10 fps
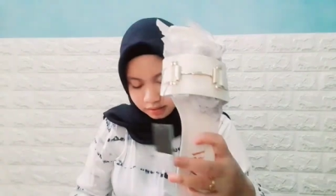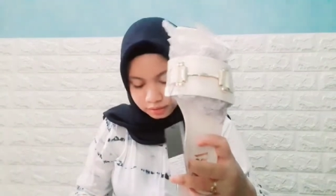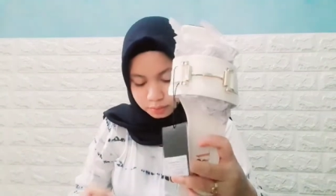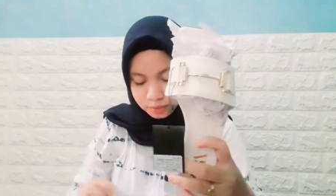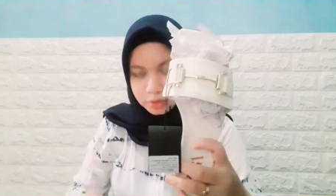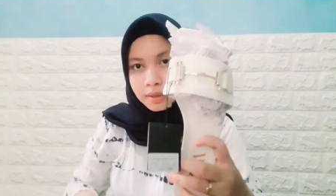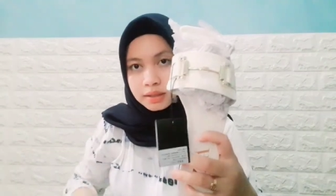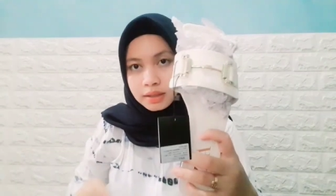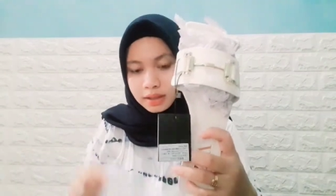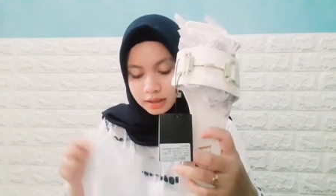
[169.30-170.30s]
aduh bagus
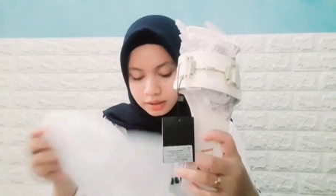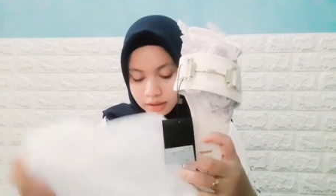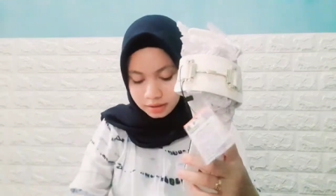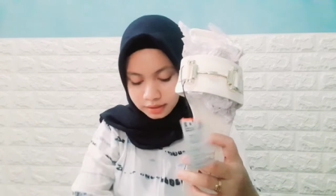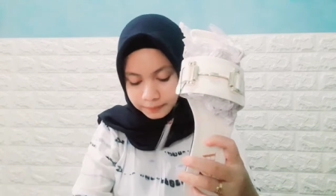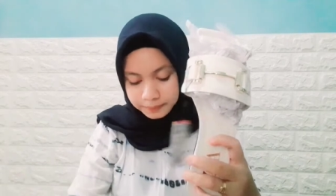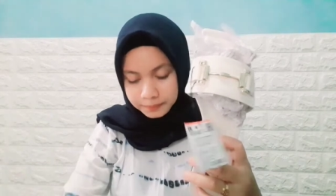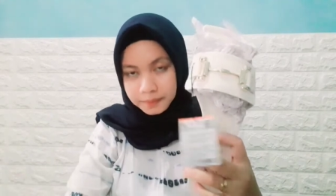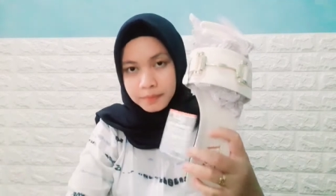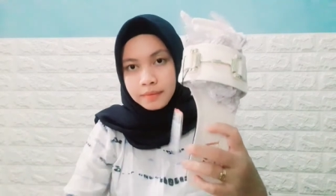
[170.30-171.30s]
banget sih ini
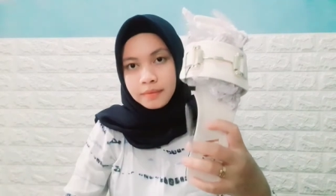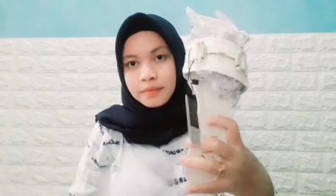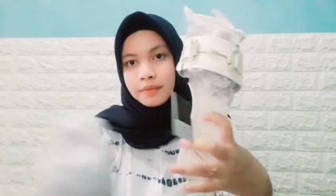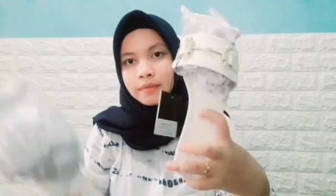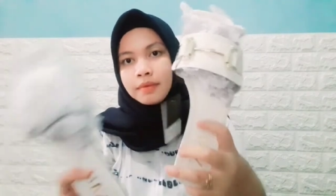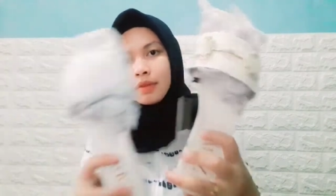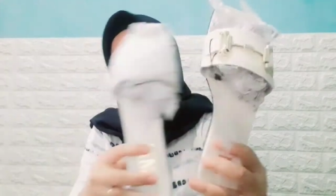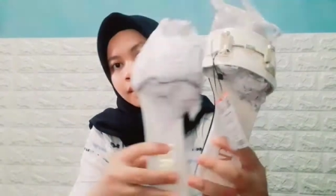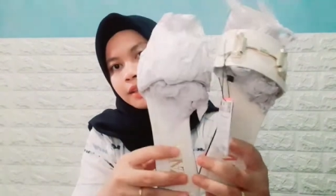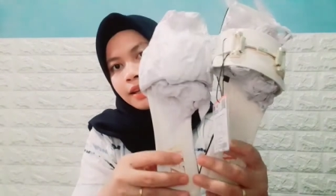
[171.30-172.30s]

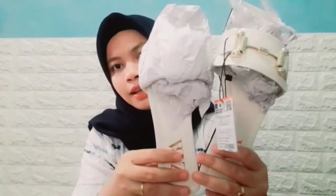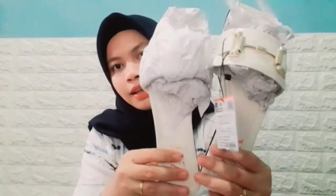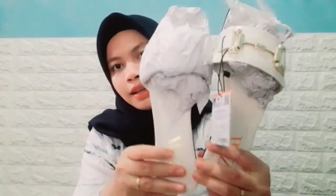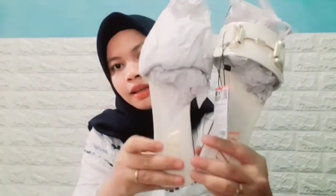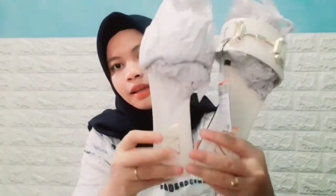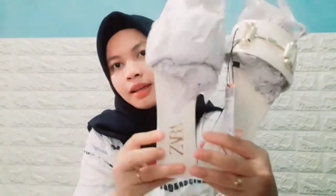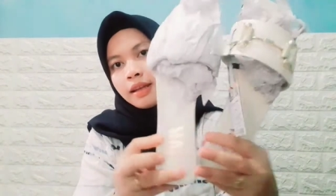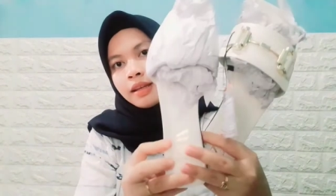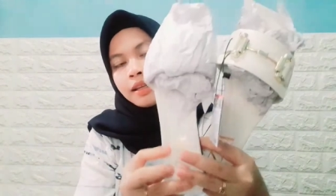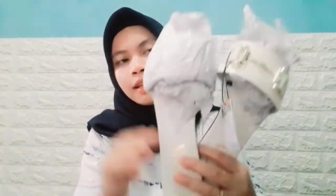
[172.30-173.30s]
ya, tada
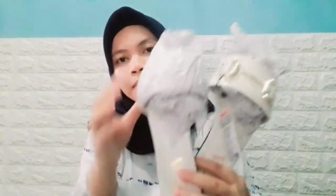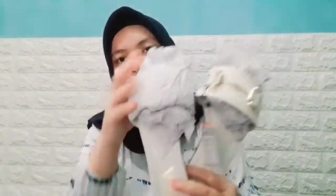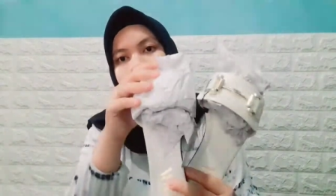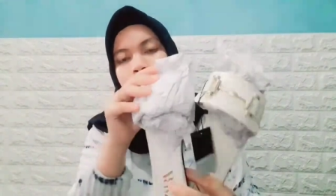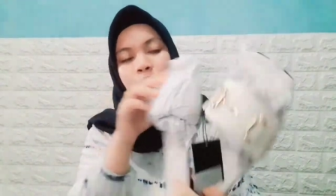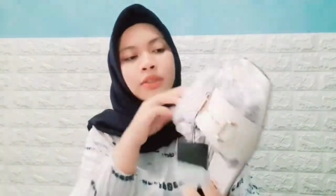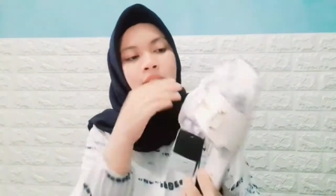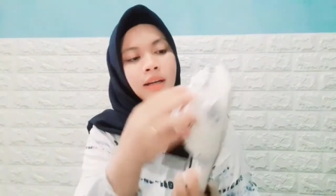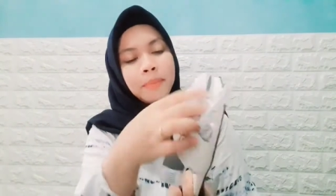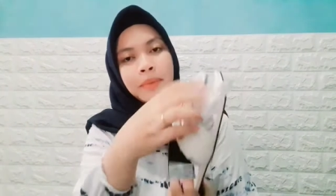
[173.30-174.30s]
ini masih dibungkus
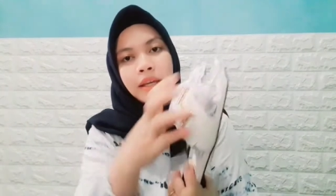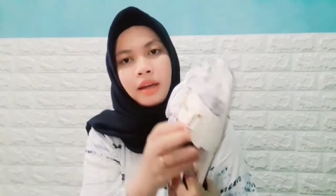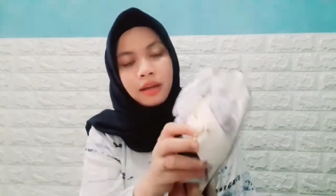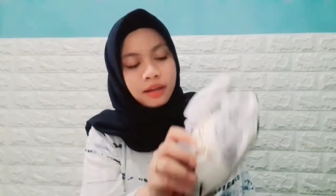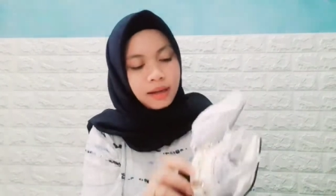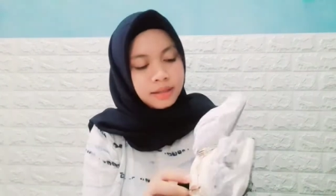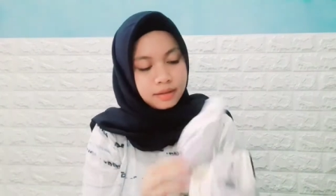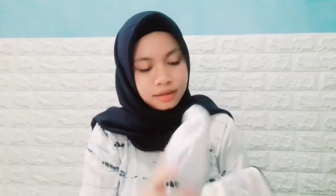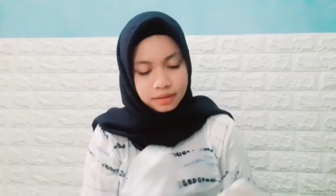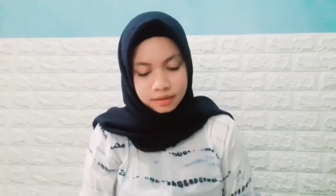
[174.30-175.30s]
dengan rapi ya
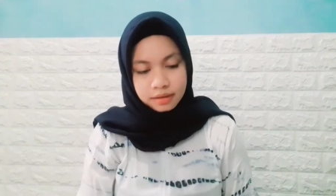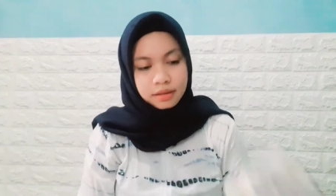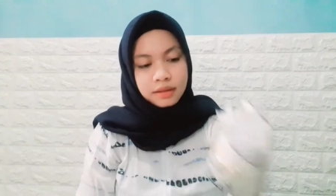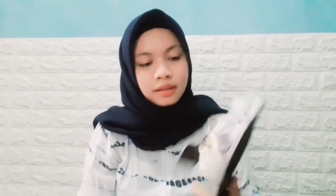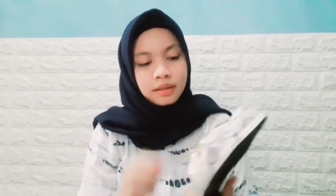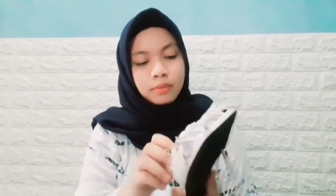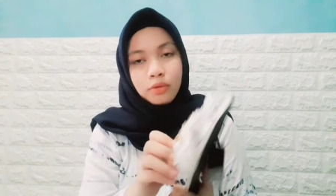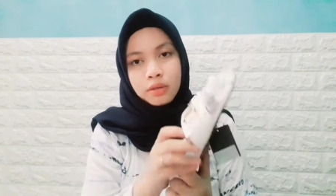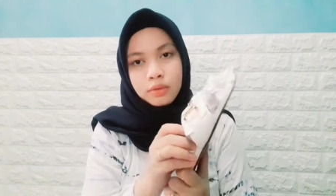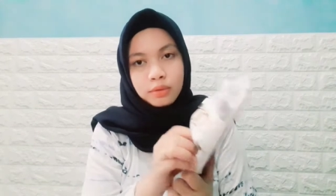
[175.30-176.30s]
guys kita
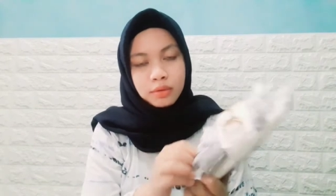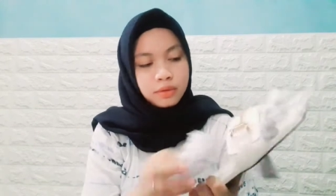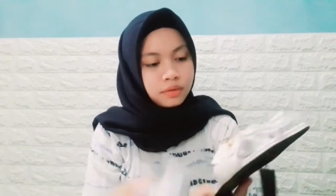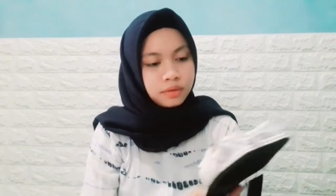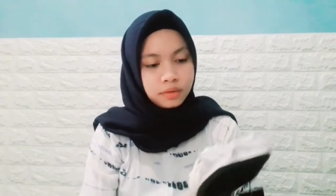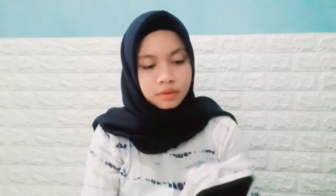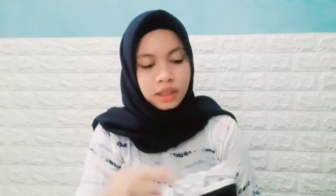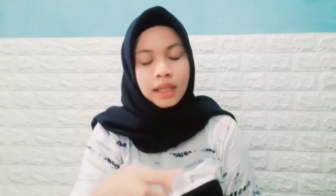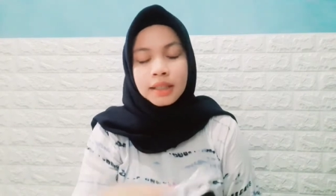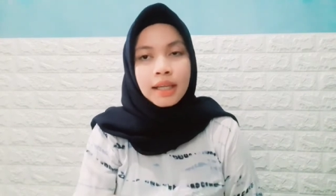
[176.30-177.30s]
buka dulu
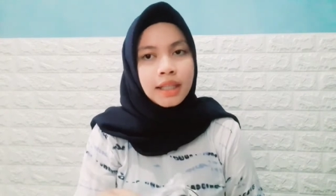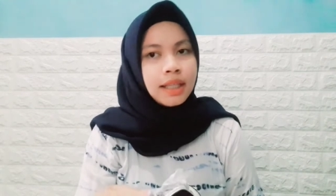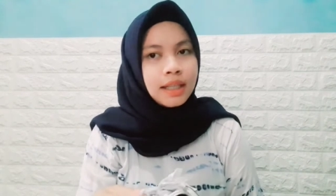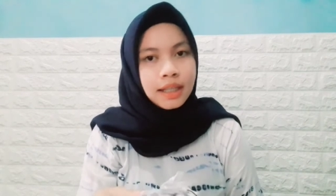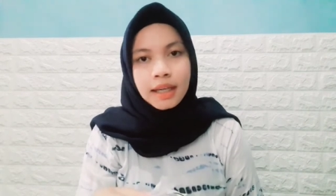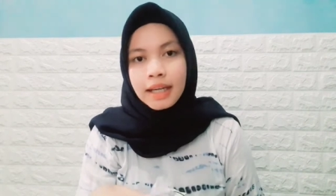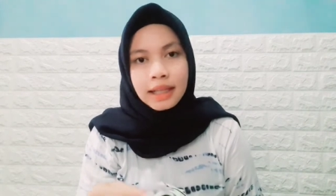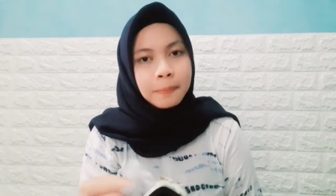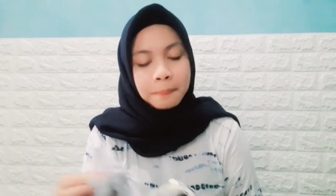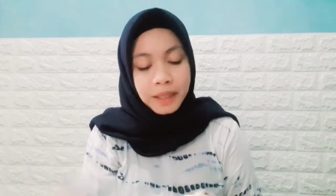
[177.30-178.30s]
dan ini
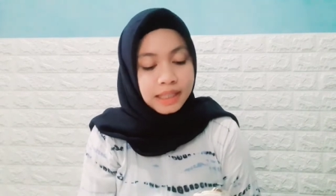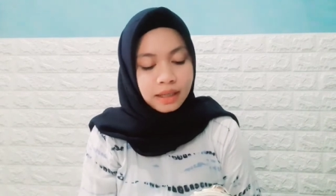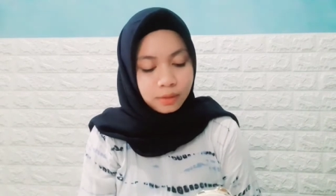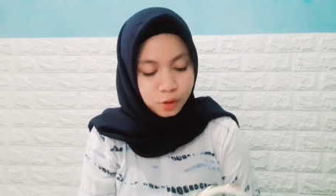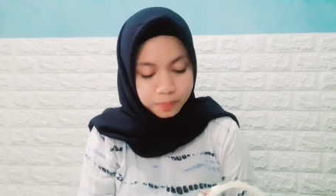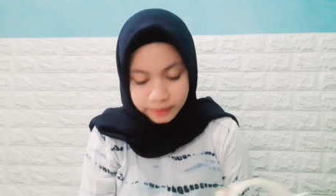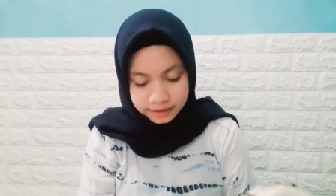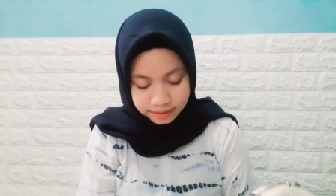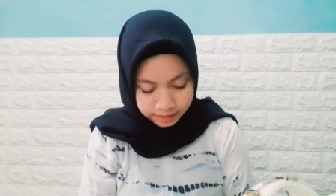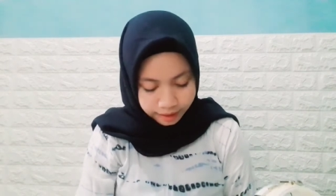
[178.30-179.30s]
real pick 100%
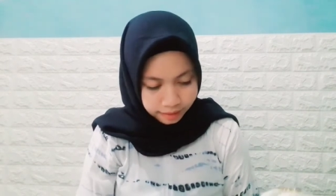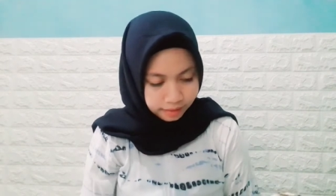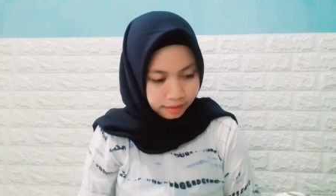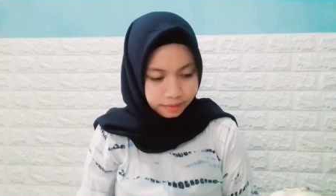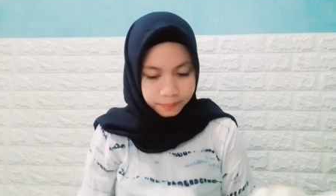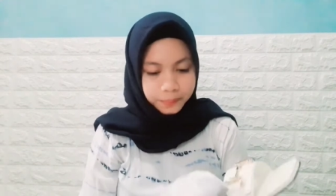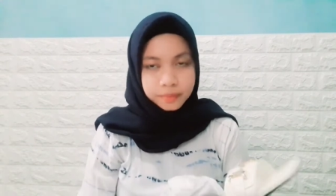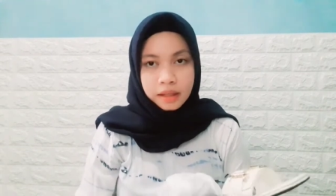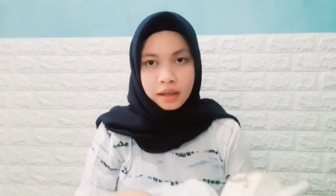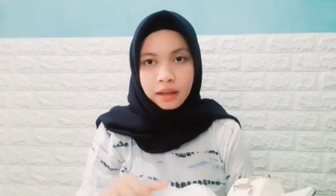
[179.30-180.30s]

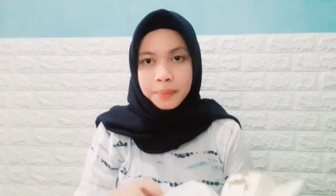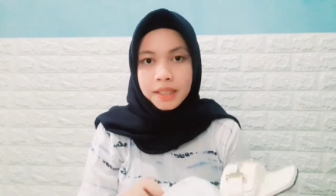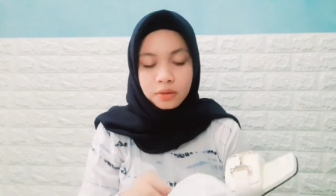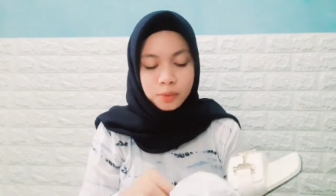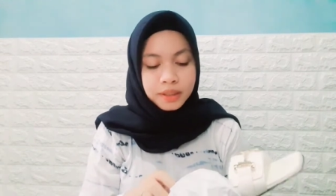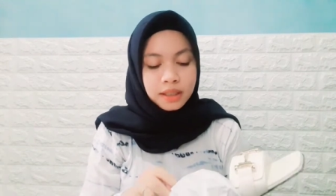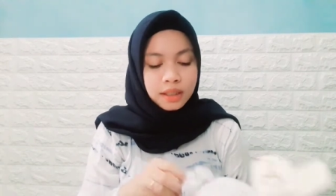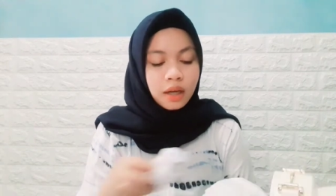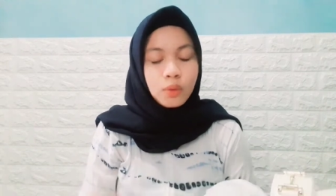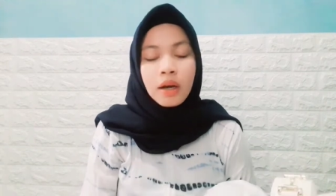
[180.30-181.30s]
real pick 100% di sini aku